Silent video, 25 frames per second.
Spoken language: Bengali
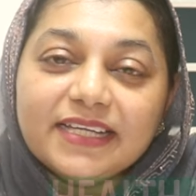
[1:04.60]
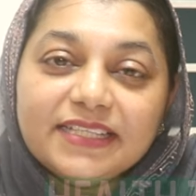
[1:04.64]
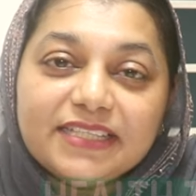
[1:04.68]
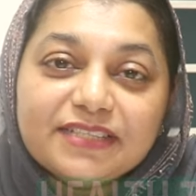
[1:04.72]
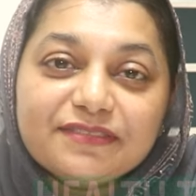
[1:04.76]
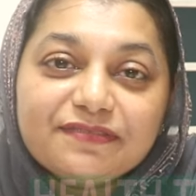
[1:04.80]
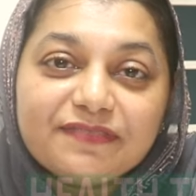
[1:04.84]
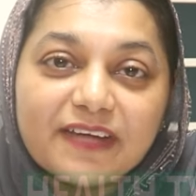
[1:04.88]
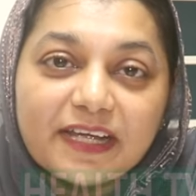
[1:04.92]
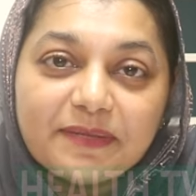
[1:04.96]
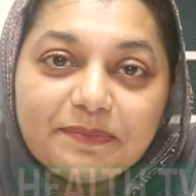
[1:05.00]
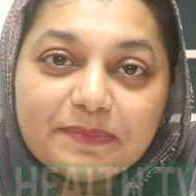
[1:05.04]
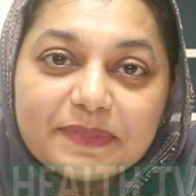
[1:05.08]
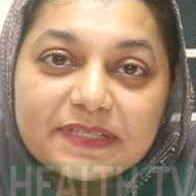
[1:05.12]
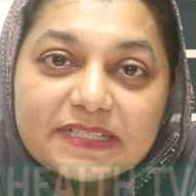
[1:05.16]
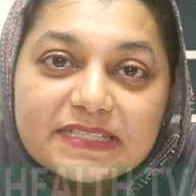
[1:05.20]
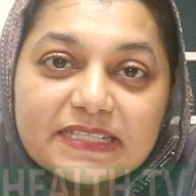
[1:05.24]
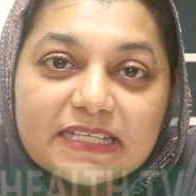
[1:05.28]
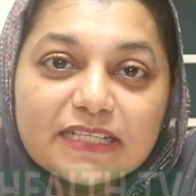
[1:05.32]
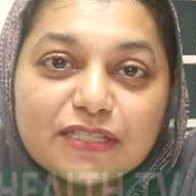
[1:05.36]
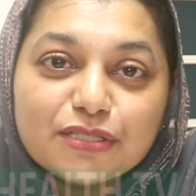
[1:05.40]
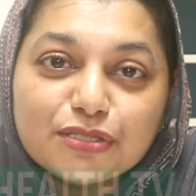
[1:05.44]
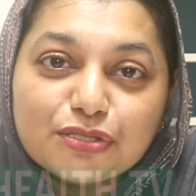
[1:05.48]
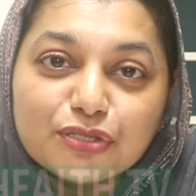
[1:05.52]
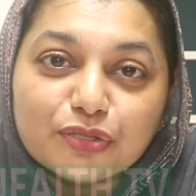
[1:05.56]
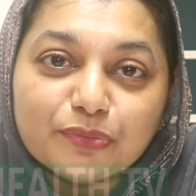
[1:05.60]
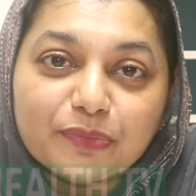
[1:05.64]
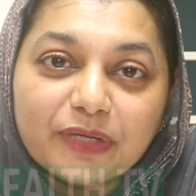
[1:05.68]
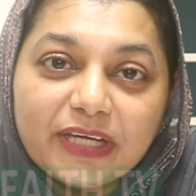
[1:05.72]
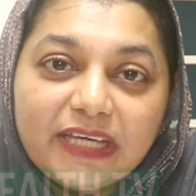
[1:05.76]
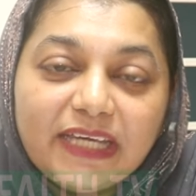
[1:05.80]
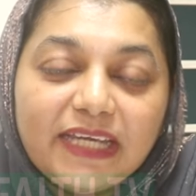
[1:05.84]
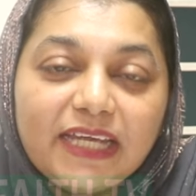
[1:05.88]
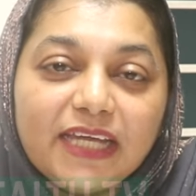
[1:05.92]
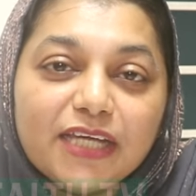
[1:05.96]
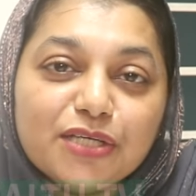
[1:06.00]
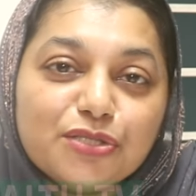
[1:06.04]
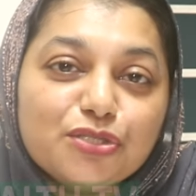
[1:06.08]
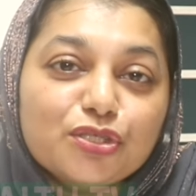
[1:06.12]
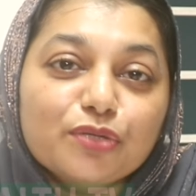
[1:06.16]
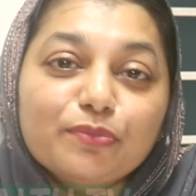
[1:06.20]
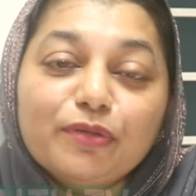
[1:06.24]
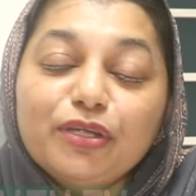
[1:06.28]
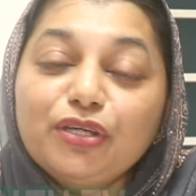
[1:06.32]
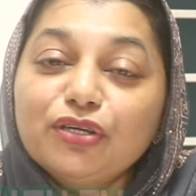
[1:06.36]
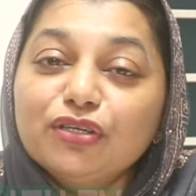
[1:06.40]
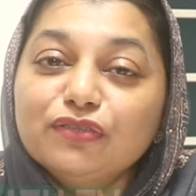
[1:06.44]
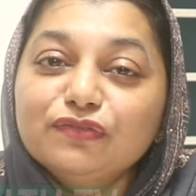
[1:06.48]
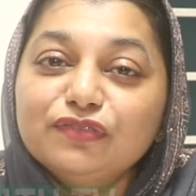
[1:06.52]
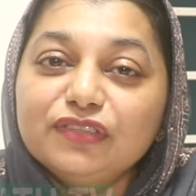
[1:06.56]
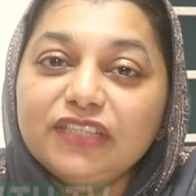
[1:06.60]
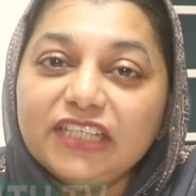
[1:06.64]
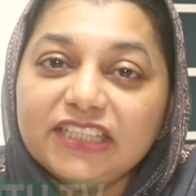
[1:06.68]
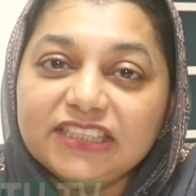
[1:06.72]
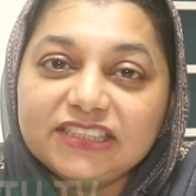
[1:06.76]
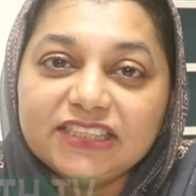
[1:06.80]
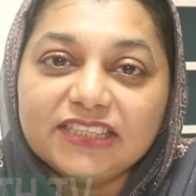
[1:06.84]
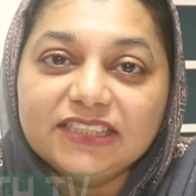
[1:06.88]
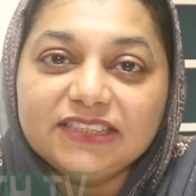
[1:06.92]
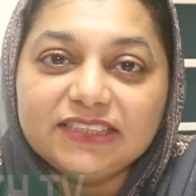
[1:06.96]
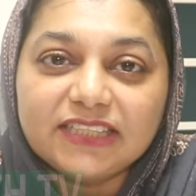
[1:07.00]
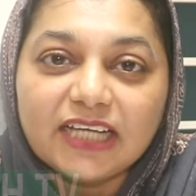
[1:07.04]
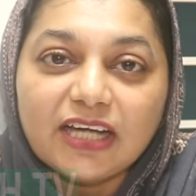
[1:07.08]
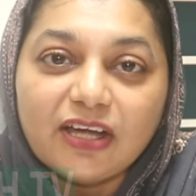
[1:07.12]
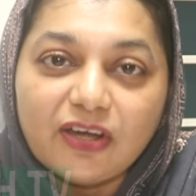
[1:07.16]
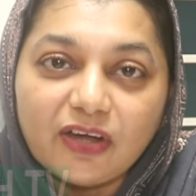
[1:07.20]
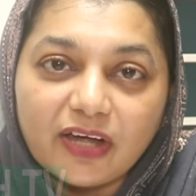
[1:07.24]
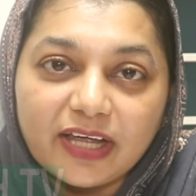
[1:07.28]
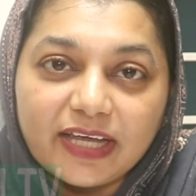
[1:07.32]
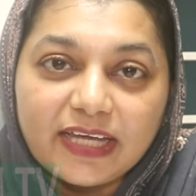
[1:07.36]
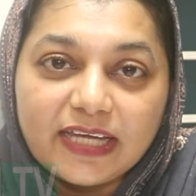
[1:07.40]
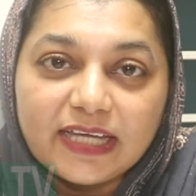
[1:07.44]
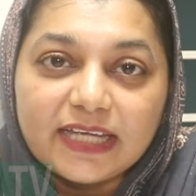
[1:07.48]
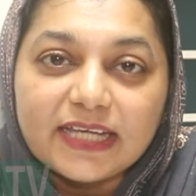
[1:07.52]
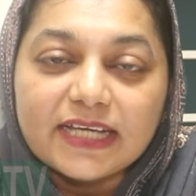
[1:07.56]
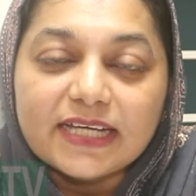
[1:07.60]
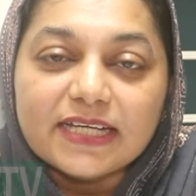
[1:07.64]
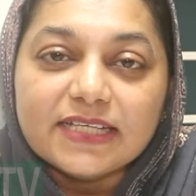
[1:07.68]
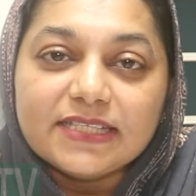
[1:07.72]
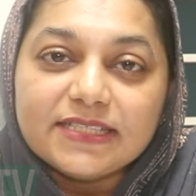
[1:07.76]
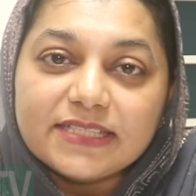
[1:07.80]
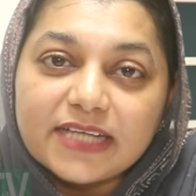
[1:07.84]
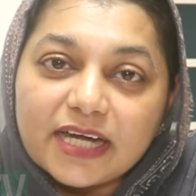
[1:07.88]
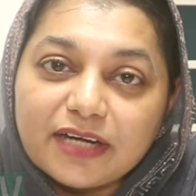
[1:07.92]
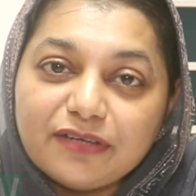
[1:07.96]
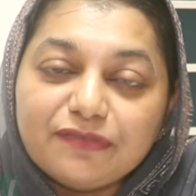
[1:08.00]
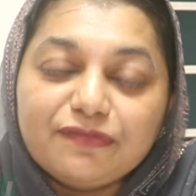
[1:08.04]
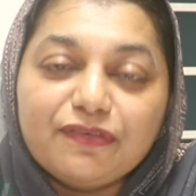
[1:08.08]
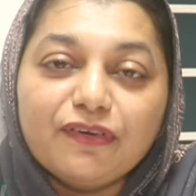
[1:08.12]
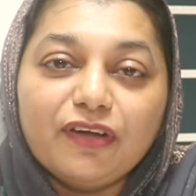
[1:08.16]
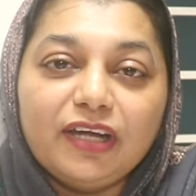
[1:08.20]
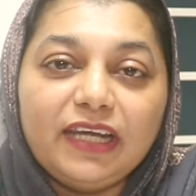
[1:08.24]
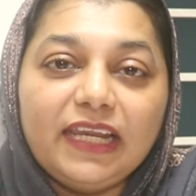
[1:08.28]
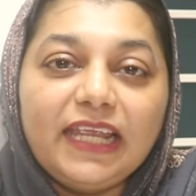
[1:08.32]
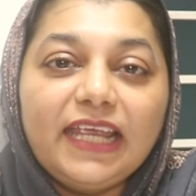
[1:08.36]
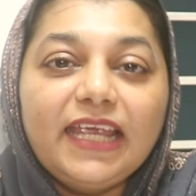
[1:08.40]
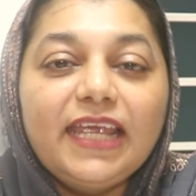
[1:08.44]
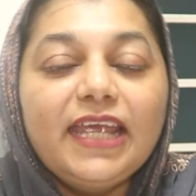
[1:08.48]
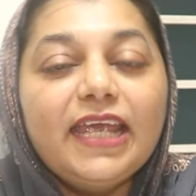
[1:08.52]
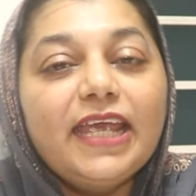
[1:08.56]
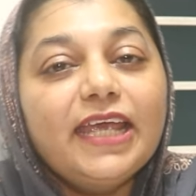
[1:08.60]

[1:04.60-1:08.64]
নাইনটি ফাইভ পার্সেন্ট সময়ই এই সময় ওভুলেশনটা হয় যার ফলে